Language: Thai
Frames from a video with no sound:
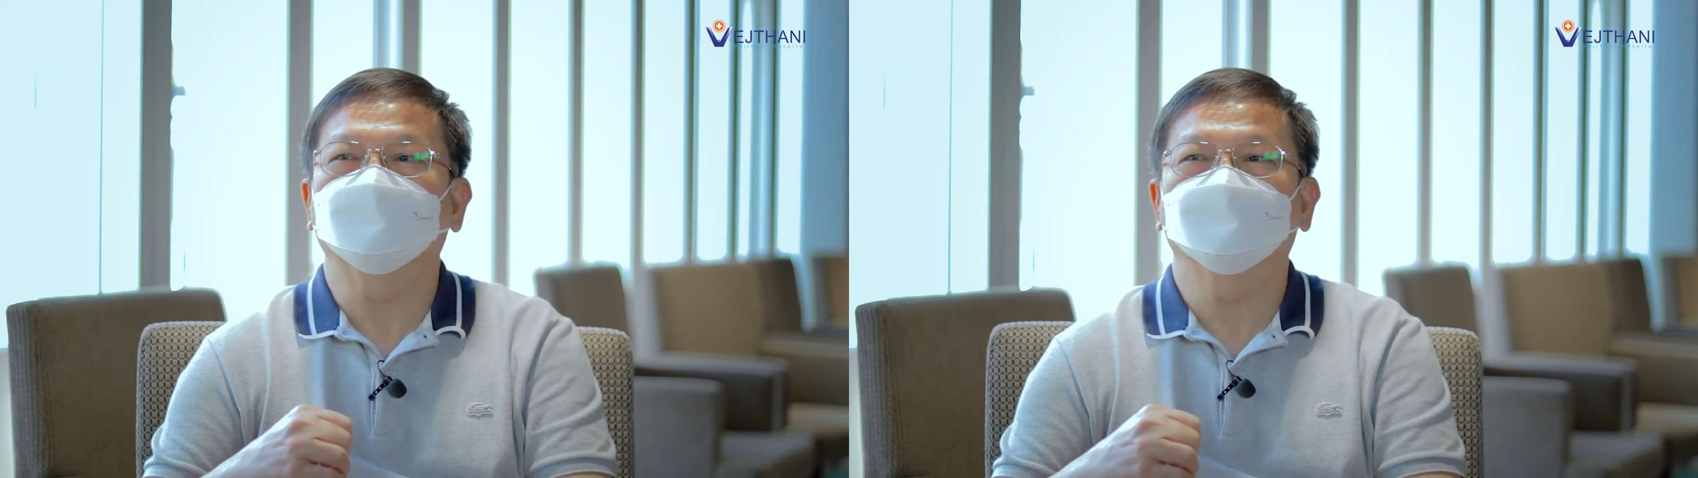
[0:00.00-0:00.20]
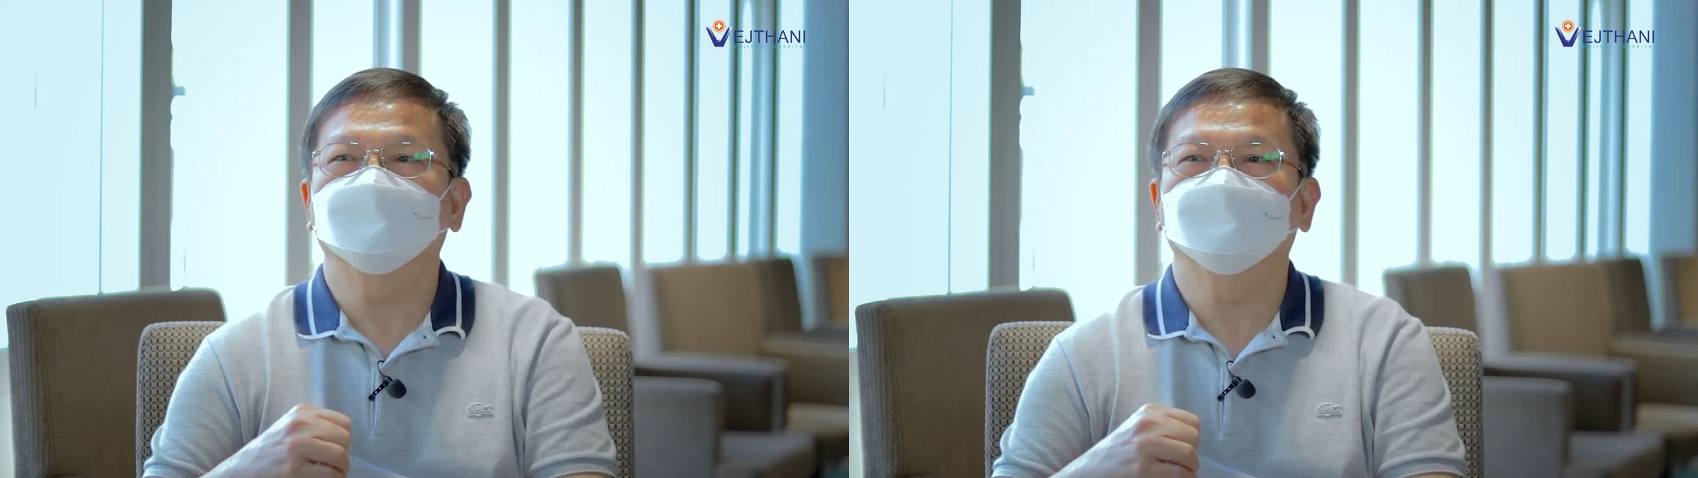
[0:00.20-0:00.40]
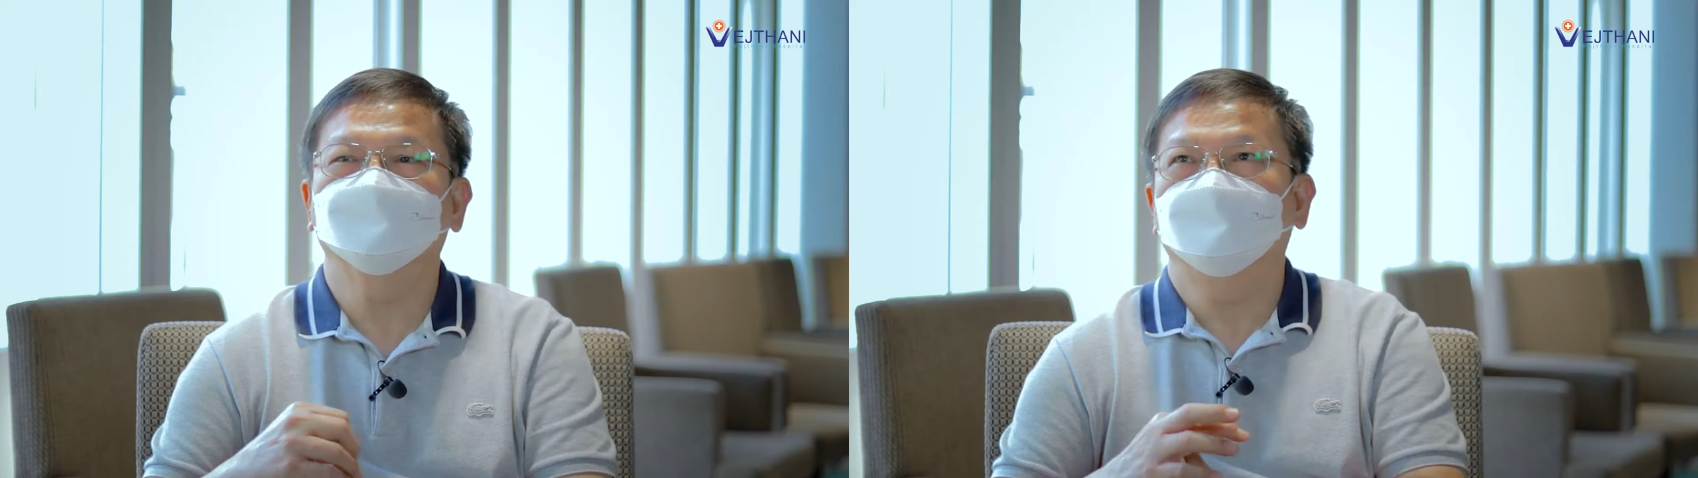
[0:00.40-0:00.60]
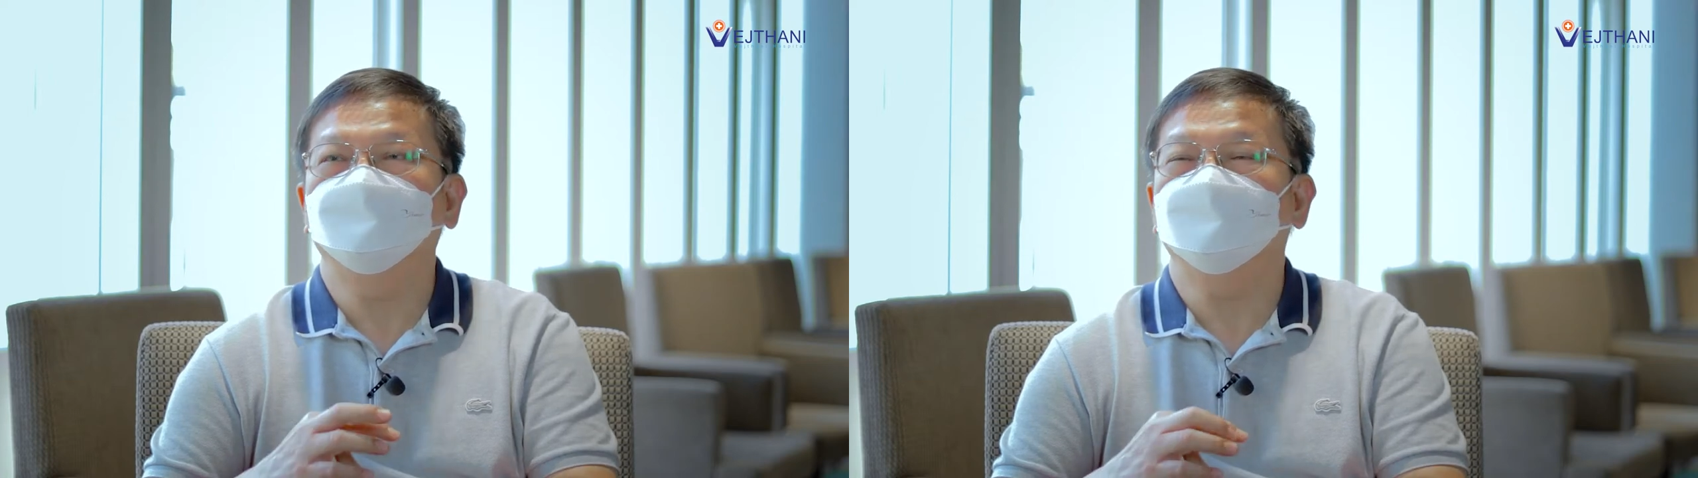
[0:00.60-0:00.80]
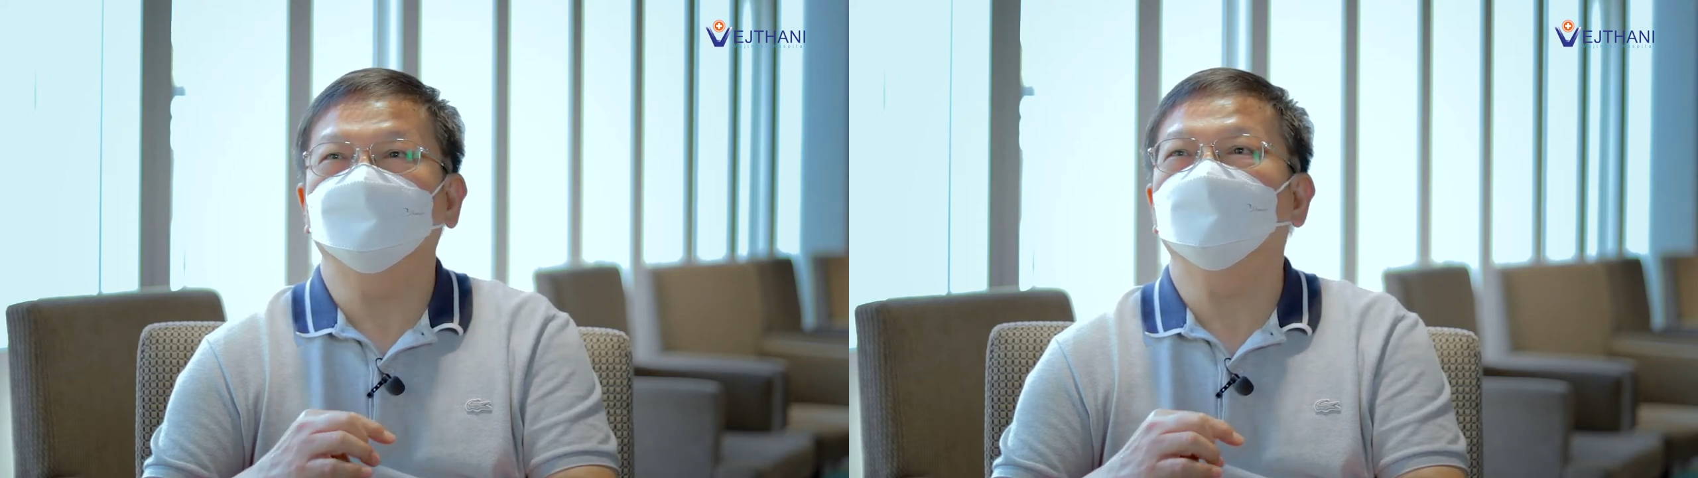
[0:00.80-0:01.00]
มาย
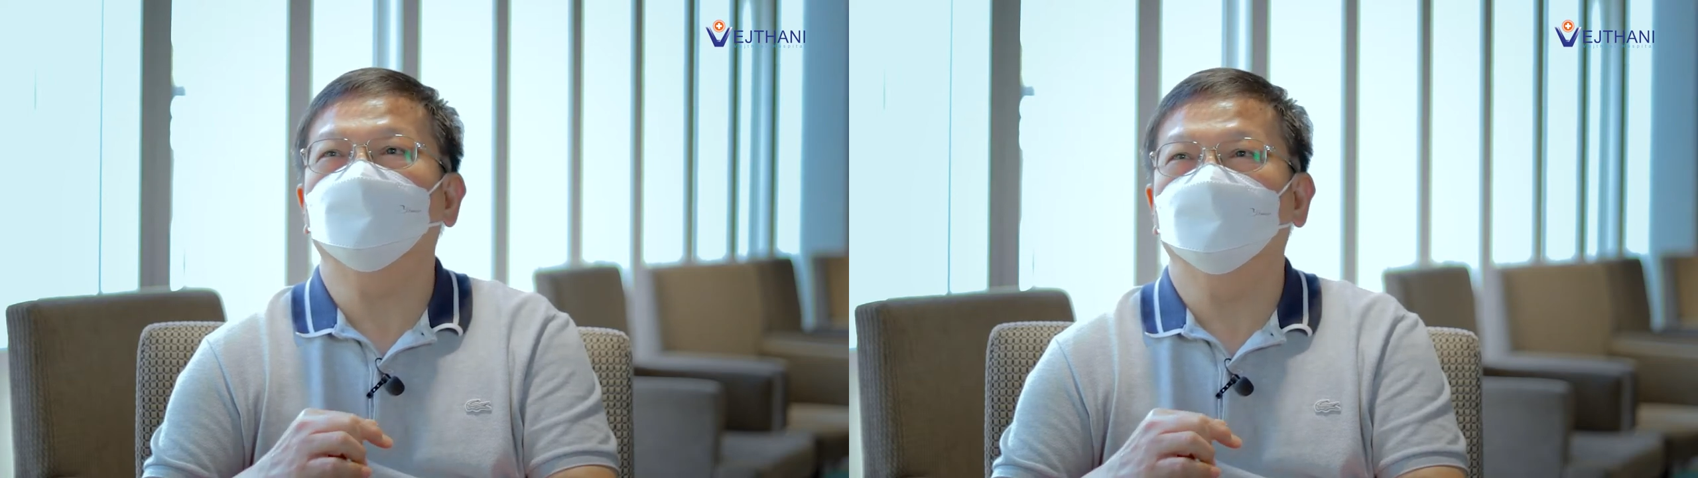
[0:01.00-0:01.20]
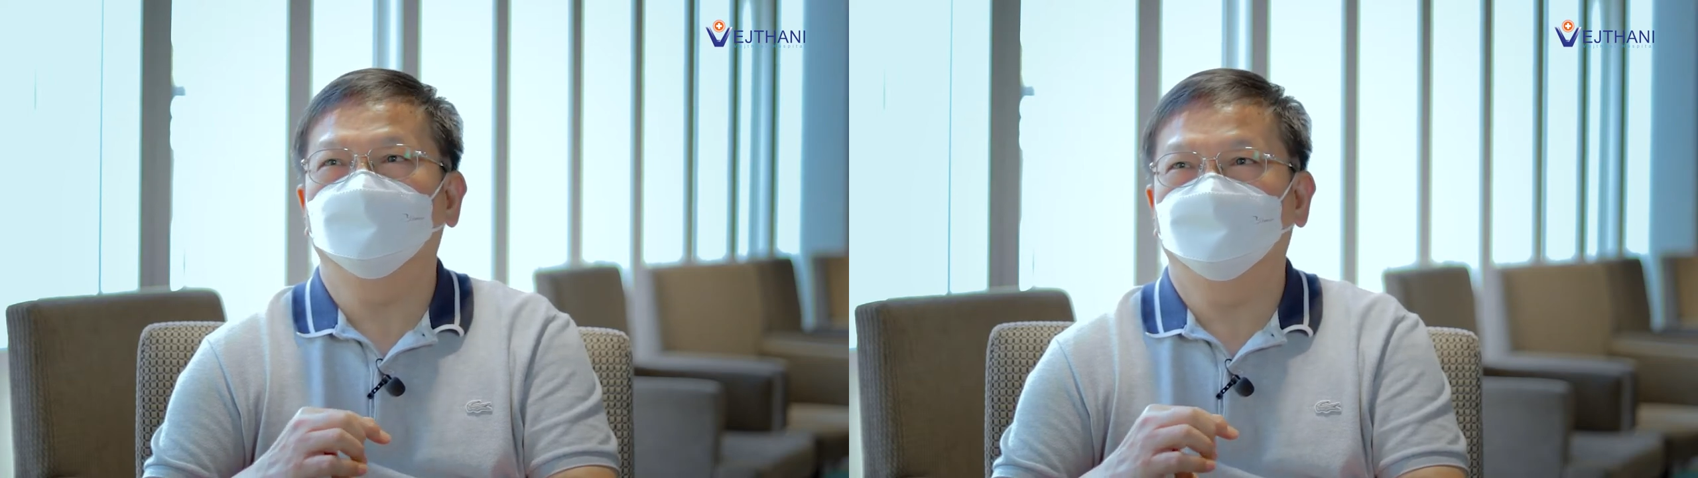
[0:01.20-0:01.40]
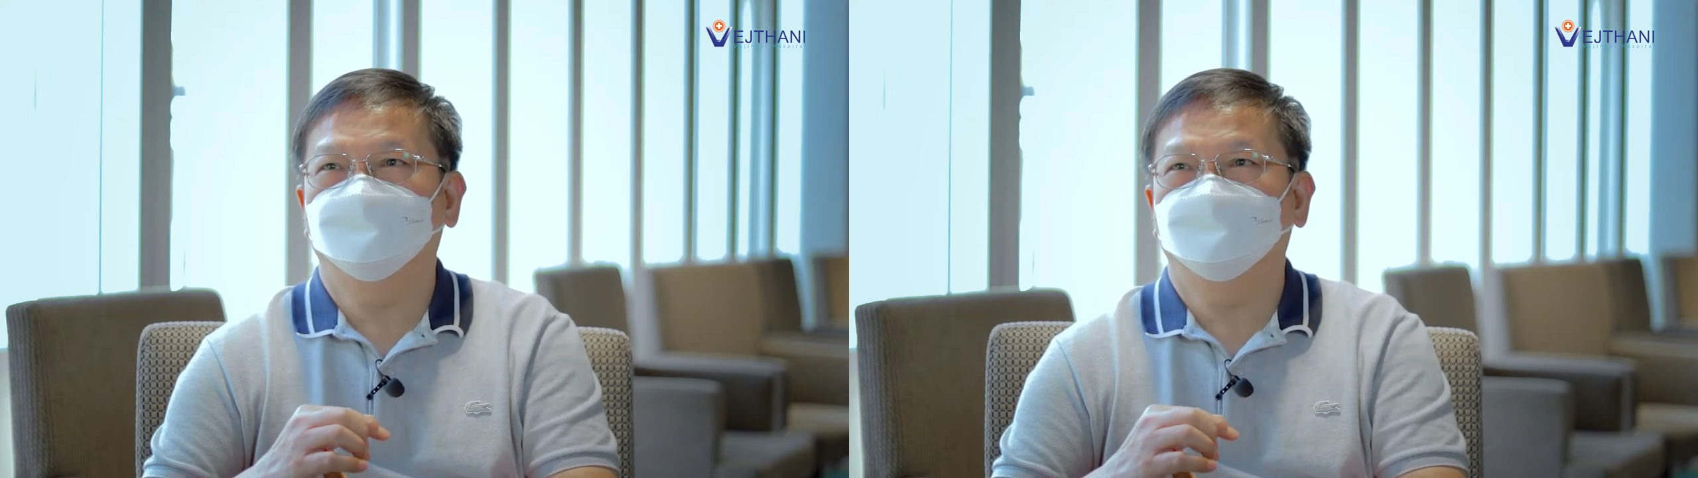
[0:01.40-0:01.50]
24 ชั่วโมง